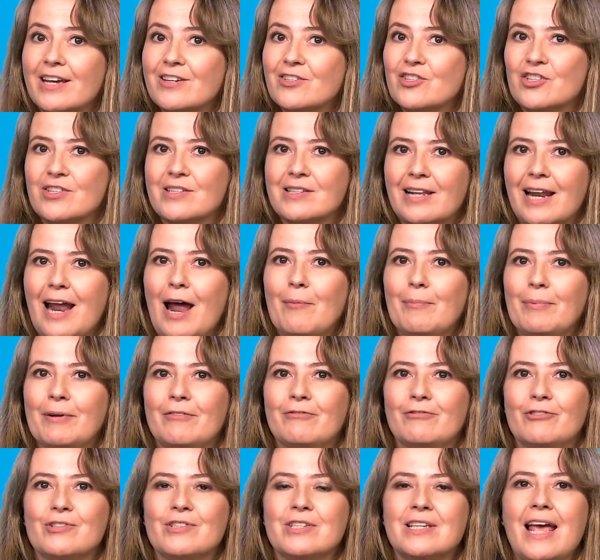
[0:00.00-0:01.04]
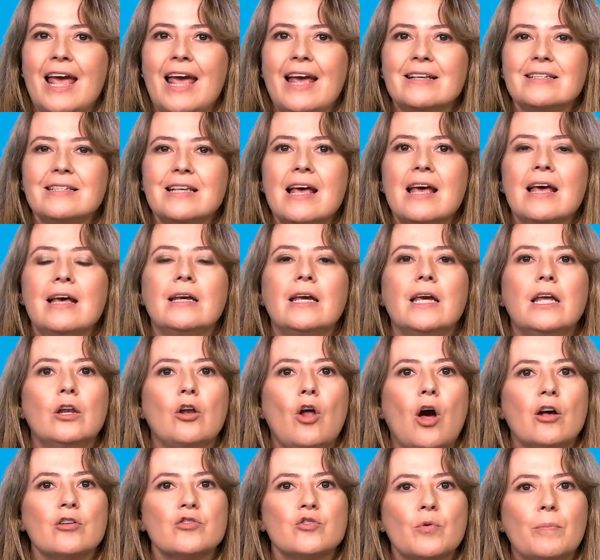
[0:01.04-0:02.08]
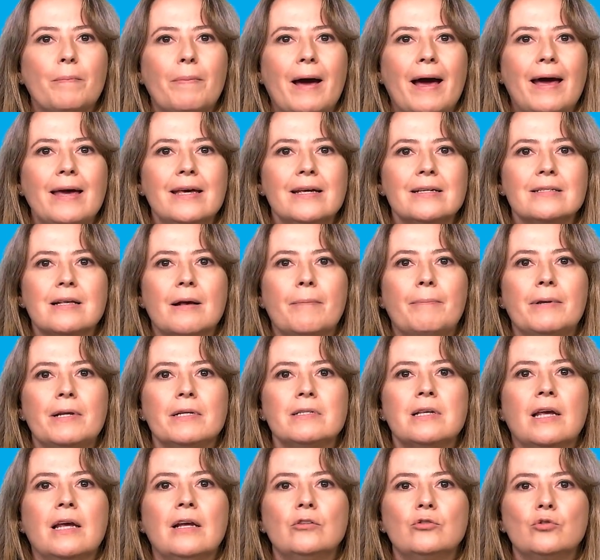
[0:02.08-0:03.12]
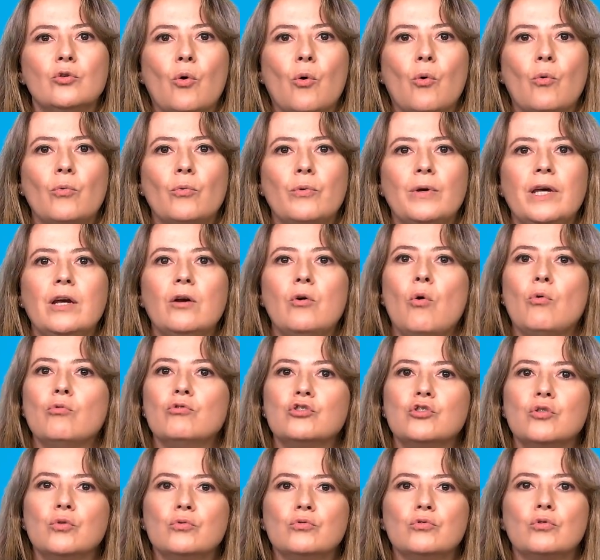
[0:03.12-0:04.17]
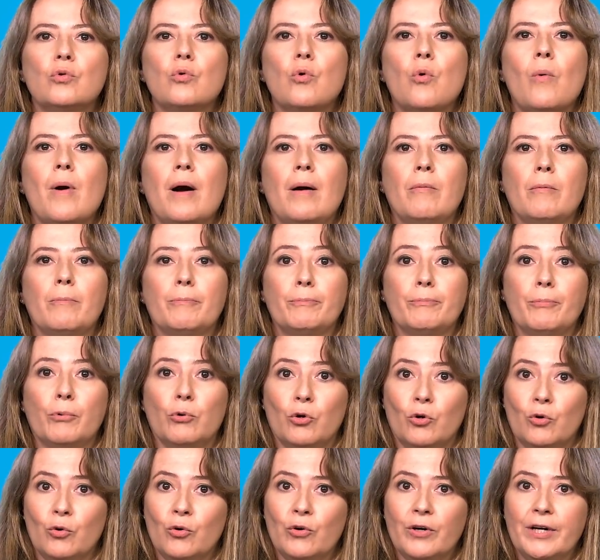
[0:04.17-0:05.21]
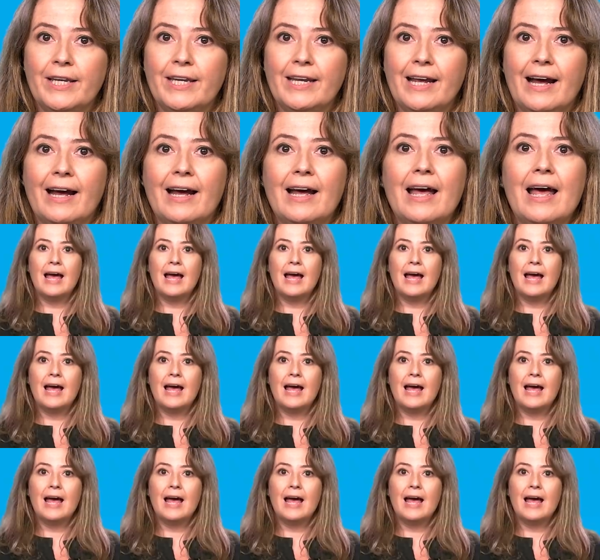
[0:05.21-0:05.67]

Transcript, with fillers: registrar para vocês que nosso país apresentou, em conjunto com a Polônia,